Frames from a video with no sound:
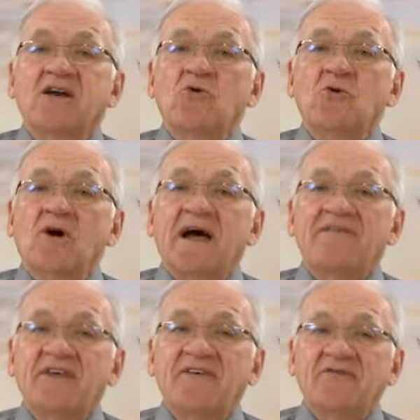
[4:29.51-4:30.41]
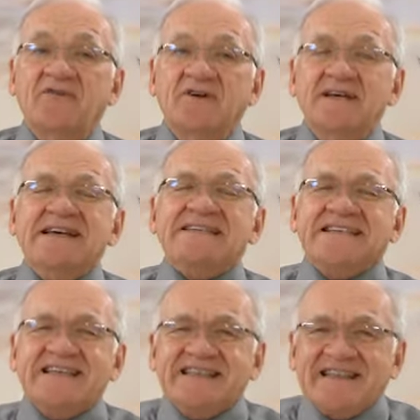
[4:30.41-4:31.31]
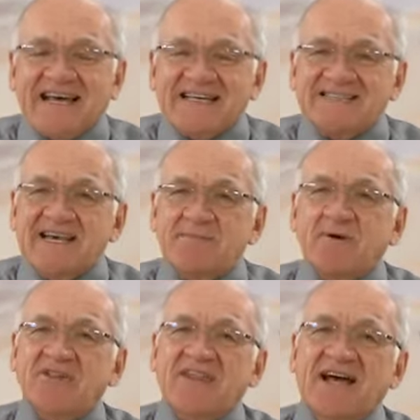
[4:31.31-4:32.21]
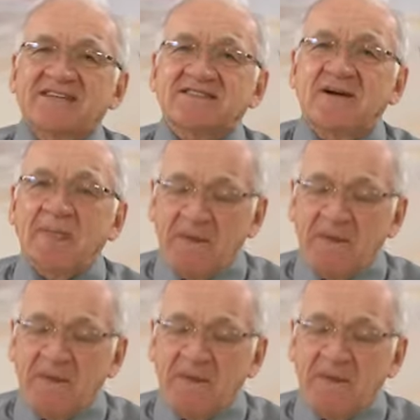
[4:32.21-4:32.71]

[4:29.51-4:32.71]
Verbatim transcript: aura à vivre c'est très important ça.